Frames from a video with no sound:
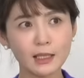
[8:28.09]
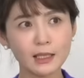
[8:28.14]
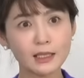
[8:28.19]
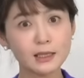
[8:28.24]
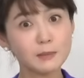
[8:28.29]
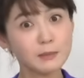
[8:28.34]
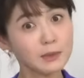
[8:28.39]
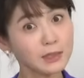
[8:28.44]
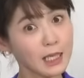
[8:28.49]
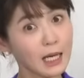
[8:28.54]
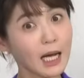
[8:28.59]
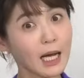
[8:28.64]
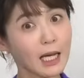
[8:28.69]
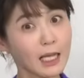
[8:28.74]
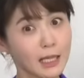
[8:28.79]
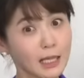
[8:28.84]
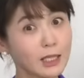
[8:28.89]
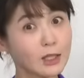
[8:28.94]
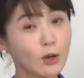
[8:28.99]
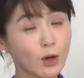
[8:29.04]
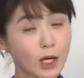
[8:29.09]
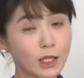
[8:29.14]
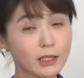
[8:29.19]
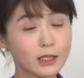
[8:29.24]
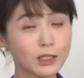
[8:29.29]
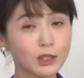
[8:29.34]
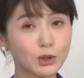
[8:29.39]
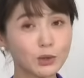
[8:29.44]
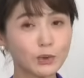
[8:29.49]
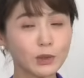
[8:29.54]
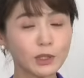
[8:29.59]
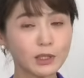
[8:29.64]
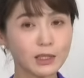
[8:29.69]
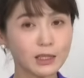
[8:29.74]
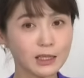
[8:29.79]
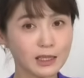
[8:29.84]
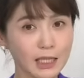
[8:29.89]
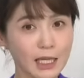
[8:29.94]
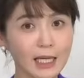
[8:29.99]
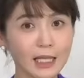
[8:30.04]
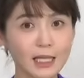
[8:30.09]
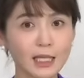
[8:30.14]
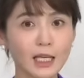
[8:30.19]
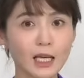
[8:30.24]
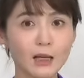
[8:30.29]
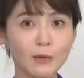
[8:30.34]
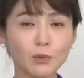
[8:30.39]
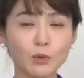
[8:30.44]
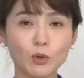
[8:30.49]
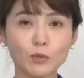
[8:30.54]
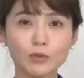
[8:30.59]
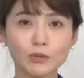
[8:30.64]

금사가 있는 것 같은 트위드를 짧게 입고